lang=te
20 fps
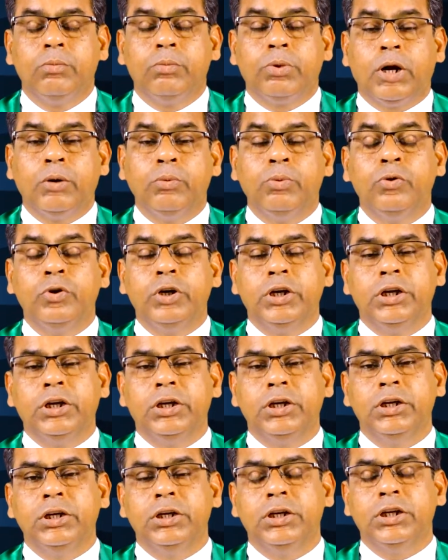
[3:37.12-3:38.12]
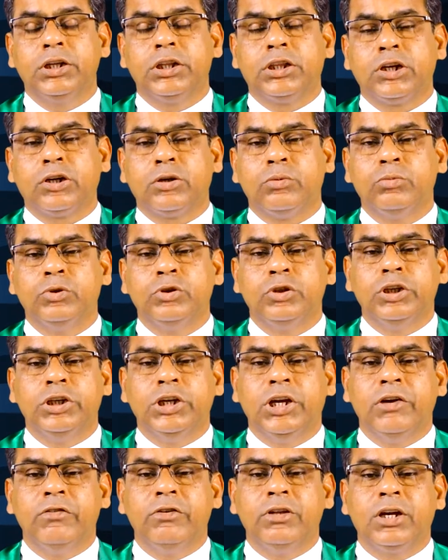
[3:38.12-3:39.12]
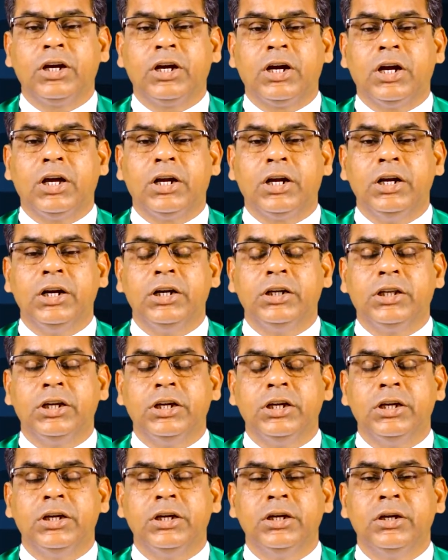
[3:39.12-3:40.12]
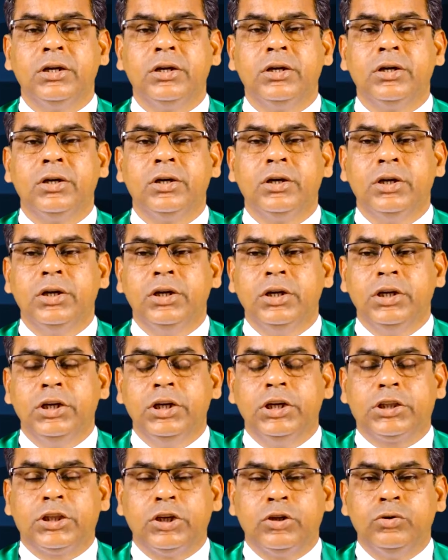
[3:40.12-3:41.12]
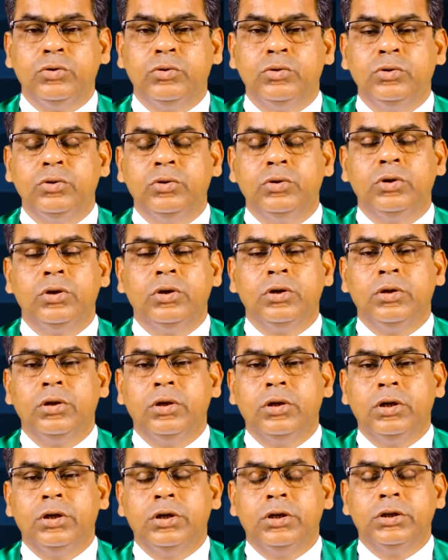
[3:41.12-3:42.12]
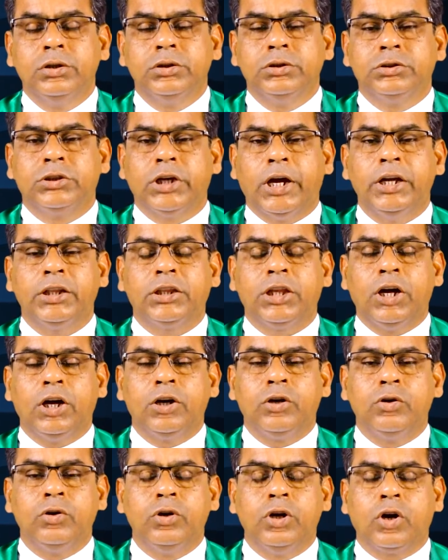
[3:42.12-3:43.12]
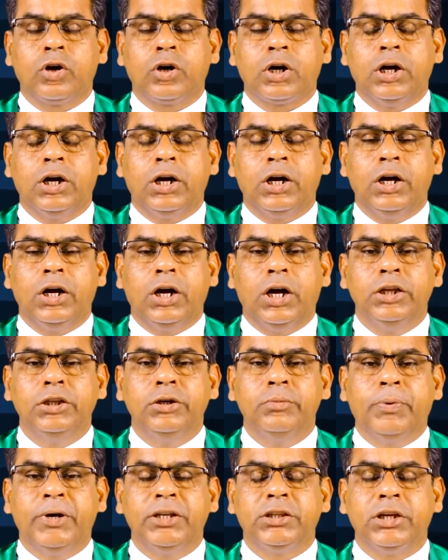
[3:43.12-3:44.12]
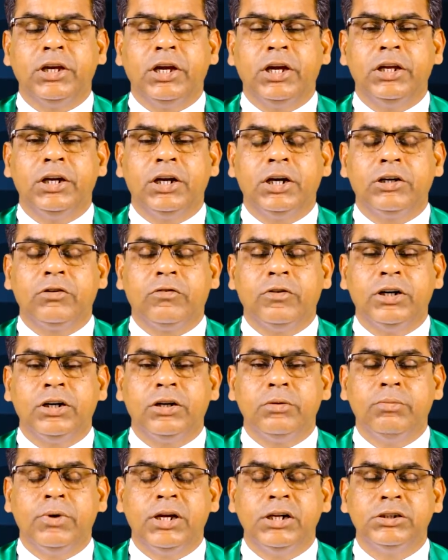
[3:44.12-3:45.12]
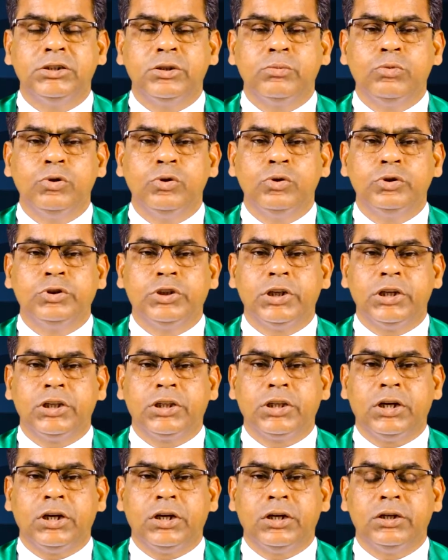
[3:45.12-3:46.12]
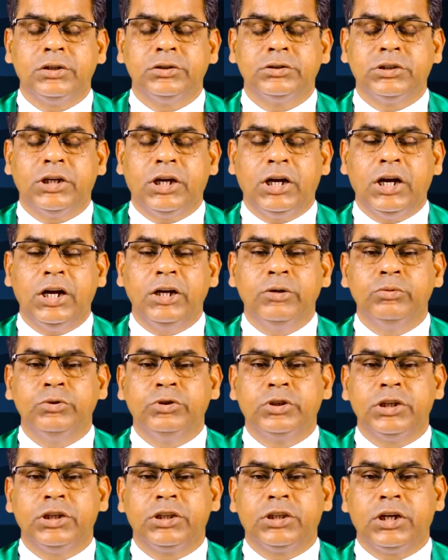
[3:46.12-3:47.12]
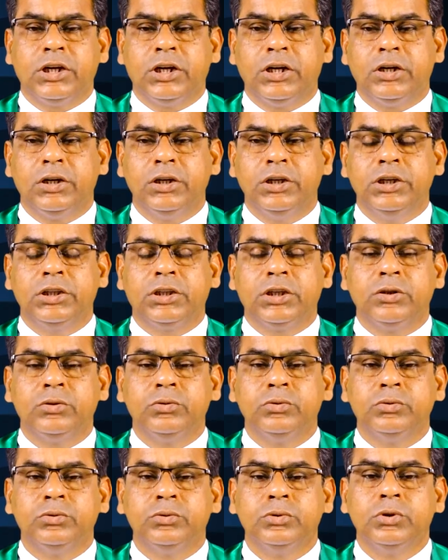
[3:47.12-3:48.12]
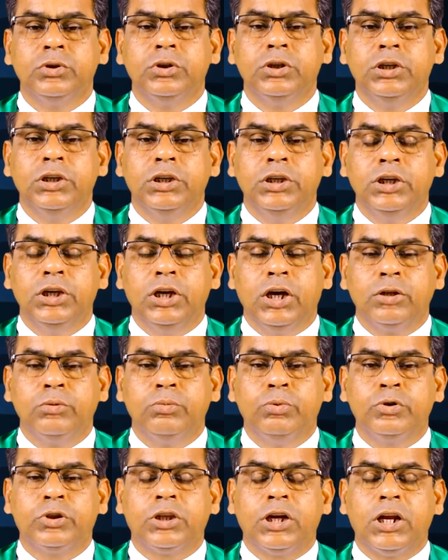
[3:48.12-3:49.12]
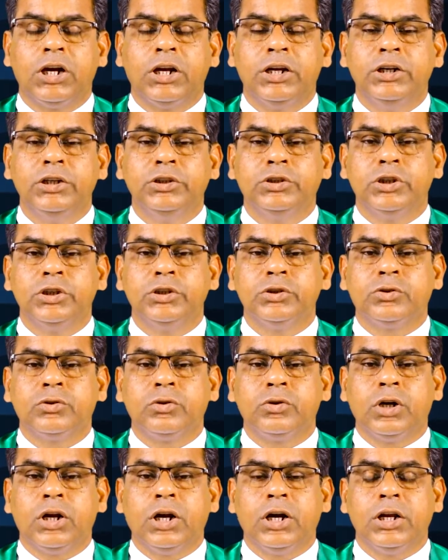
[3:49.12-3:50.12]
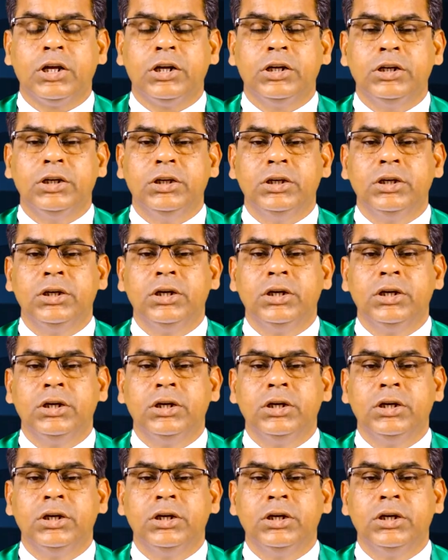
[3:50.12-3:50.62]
ప్రభుని ఇంతకుముందు ఏ విధంగానైతే ఇతను సైతాను యొక్క అధిపతి అయినటువంటి బెల్జబూలు చేత సహాయము చేత ఇతను ఈ అద్భుతాలన్నీ చేస్తున్నాడని